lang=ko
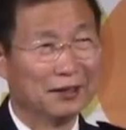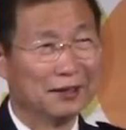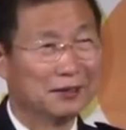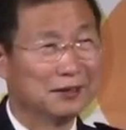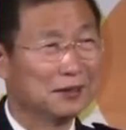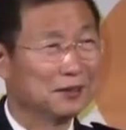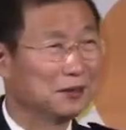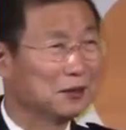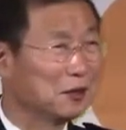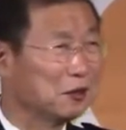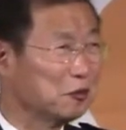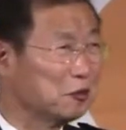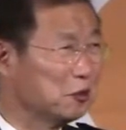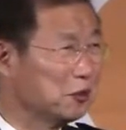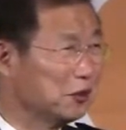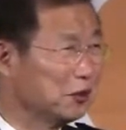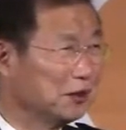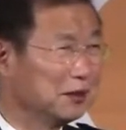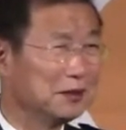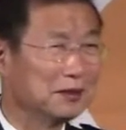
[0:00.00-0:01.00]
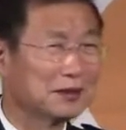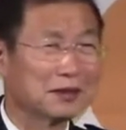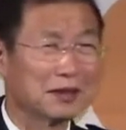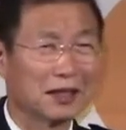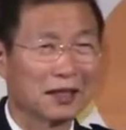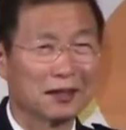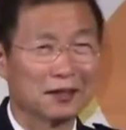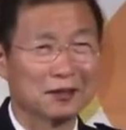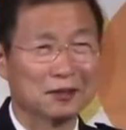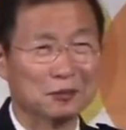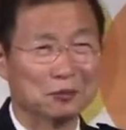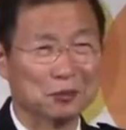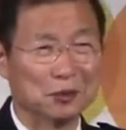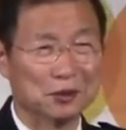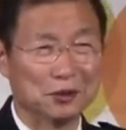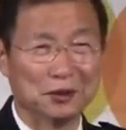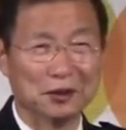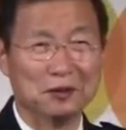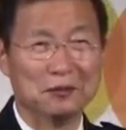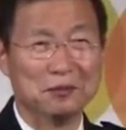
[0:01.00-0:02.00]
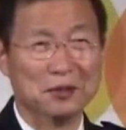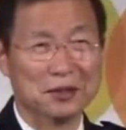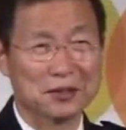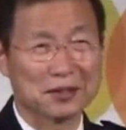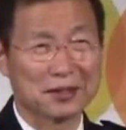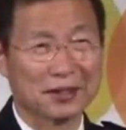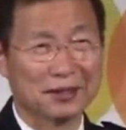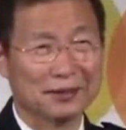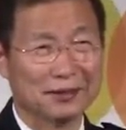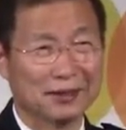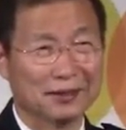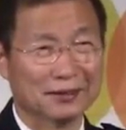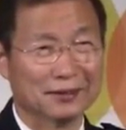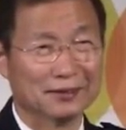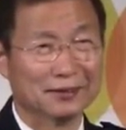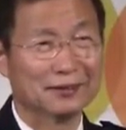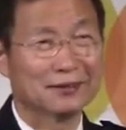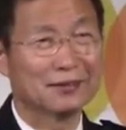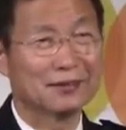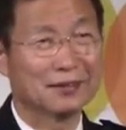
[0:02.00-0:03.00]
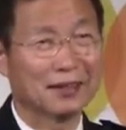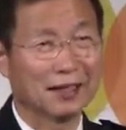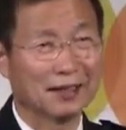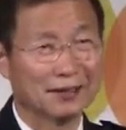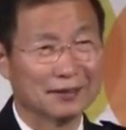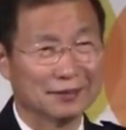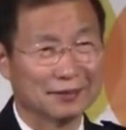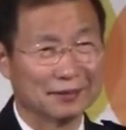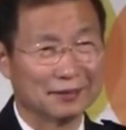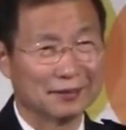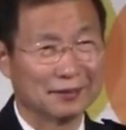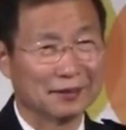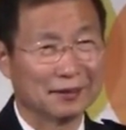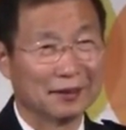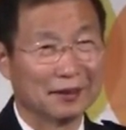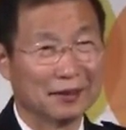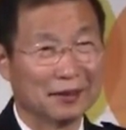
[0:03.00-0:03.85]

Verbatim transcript: 이제 겨우 1살 뭐 열 몇 살 되는 어린아이인데